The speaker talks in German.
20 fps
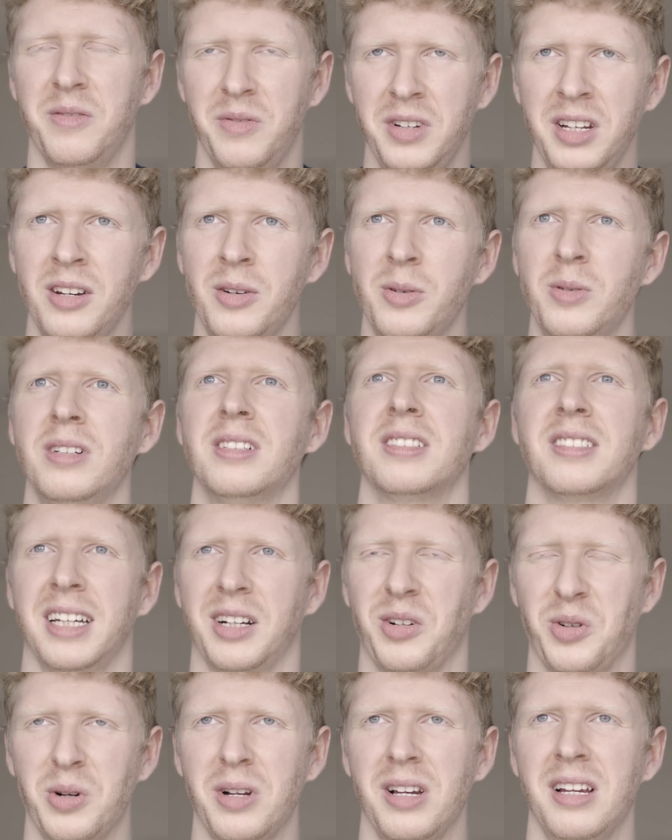in dem Video,
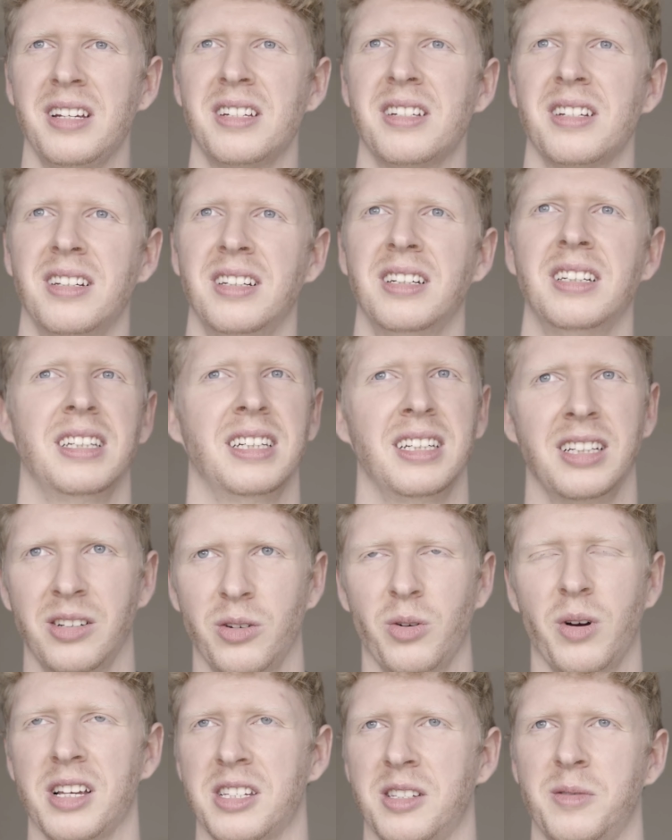sei glücklich.
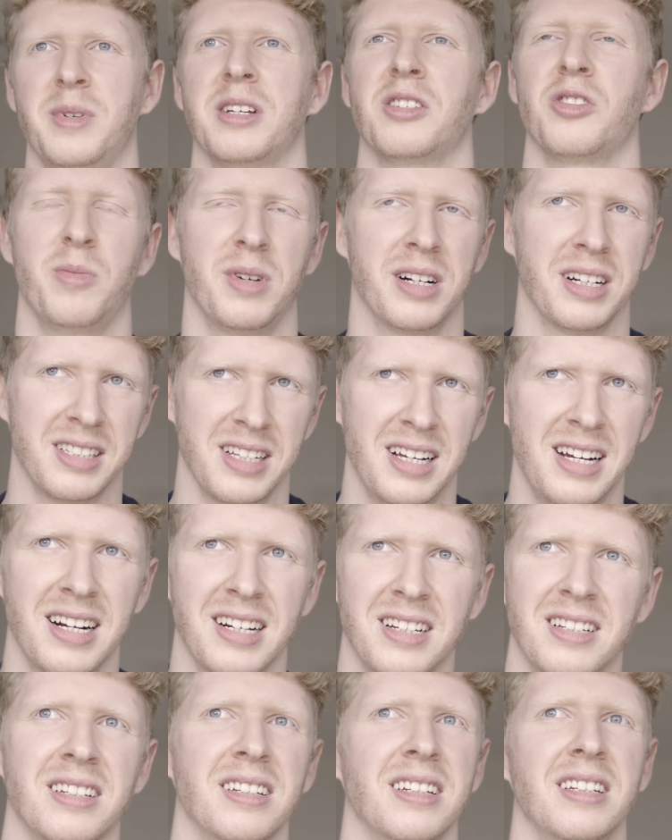Du hast es mir jetzt nochmal
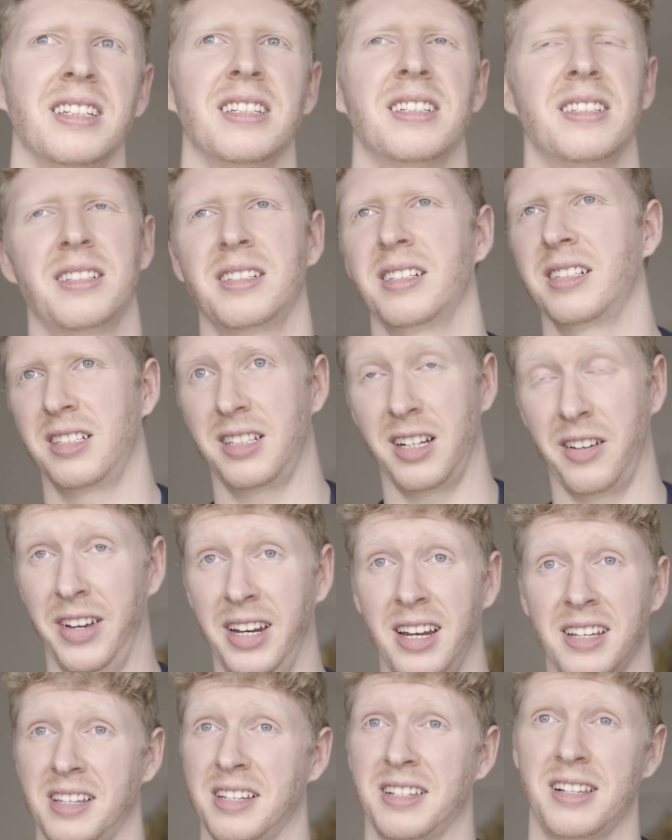gesagt. Ich, ich,
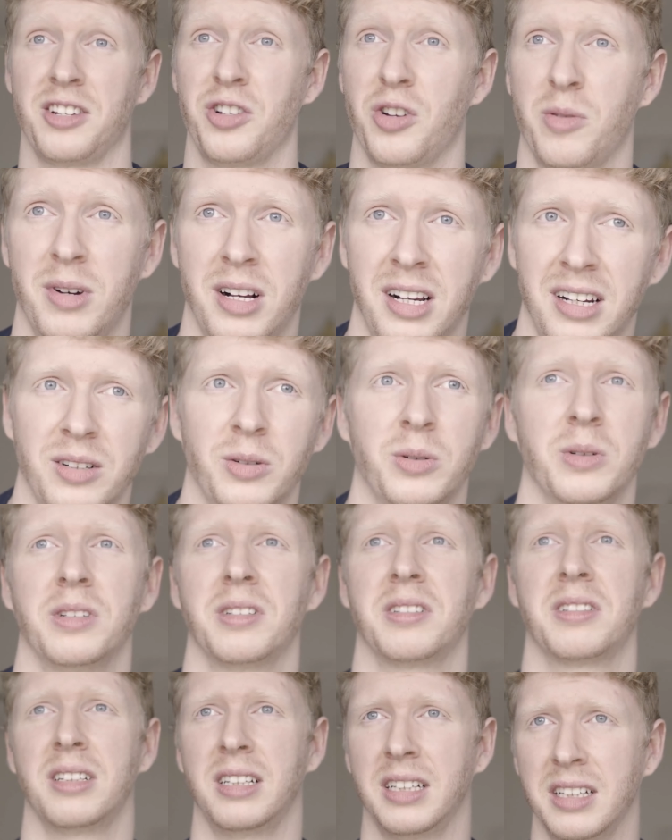erwähne das jetzt gleich nochmal
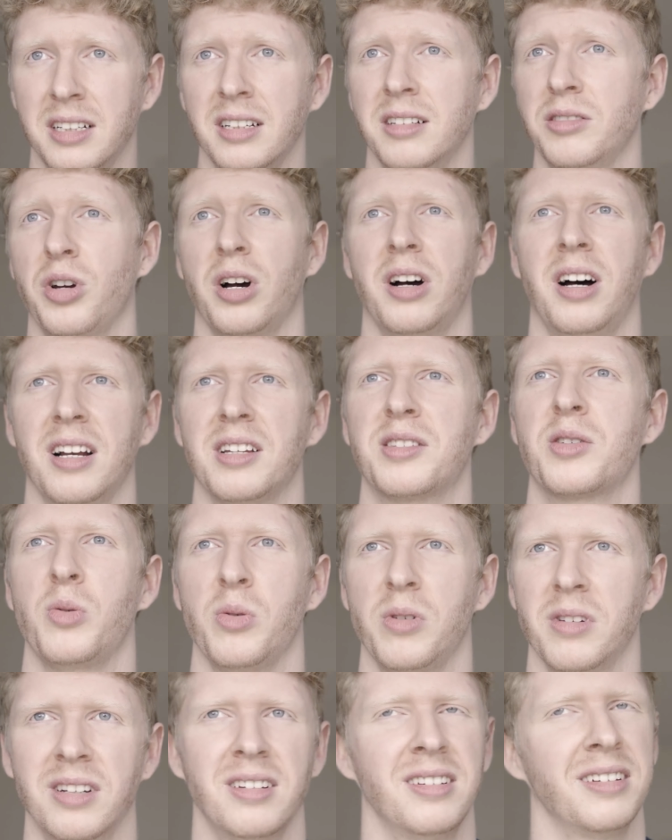und ja, alles
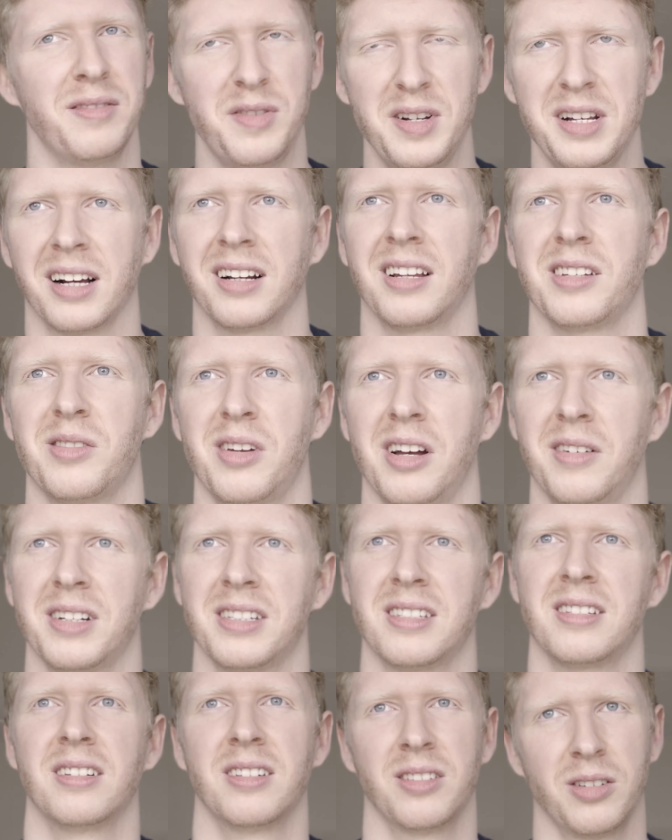gut, ne? Vielen Dank, dass du da
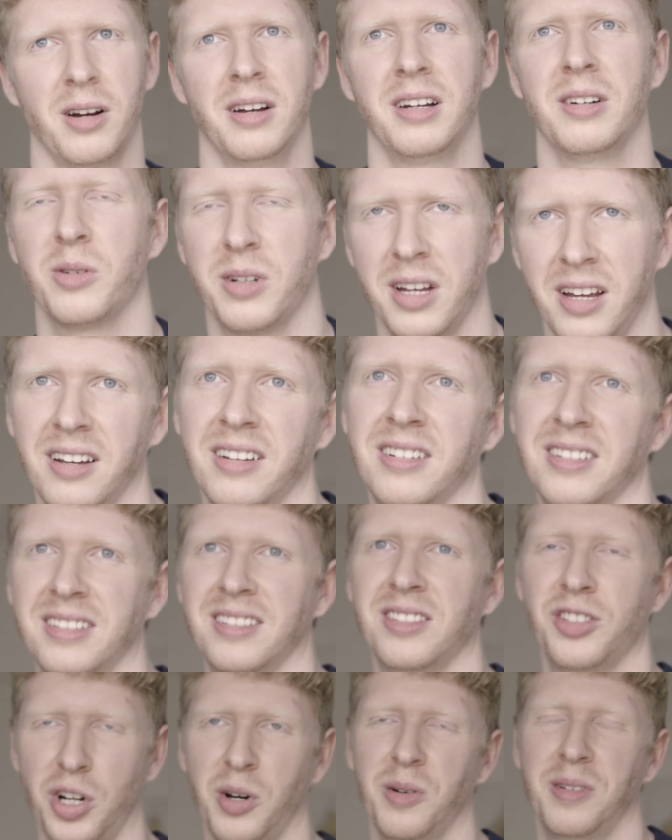warst. Ja, okay,
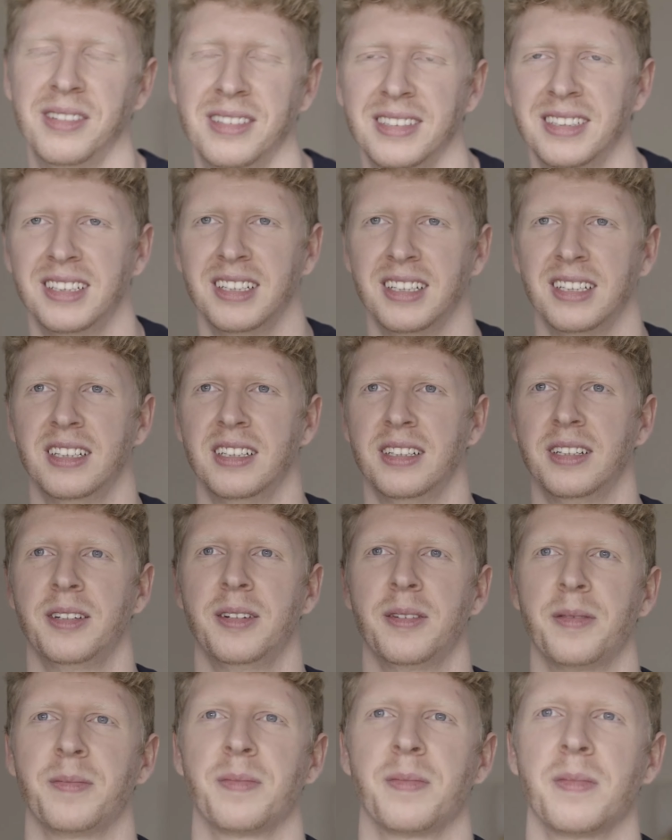ciao. Ja, aber ich
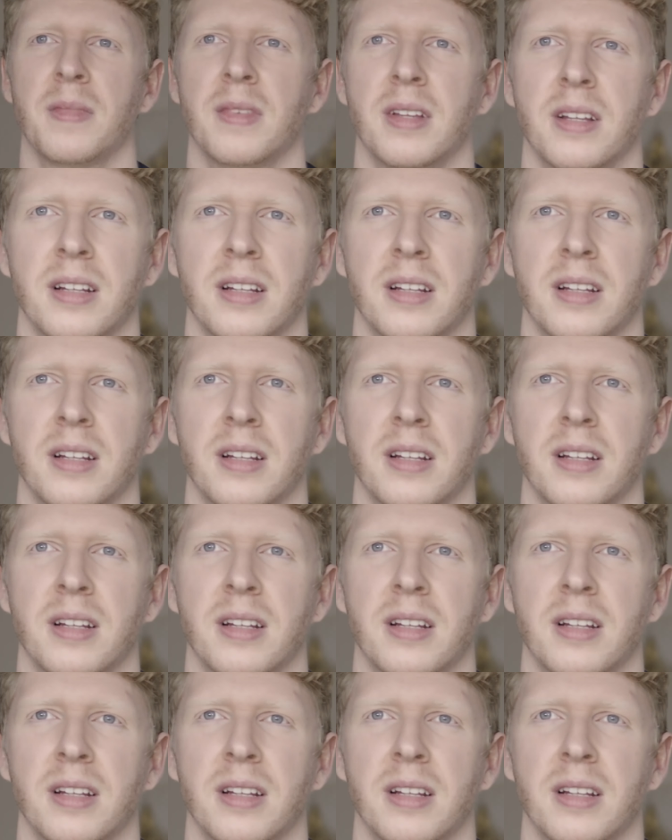habe es auch nur gut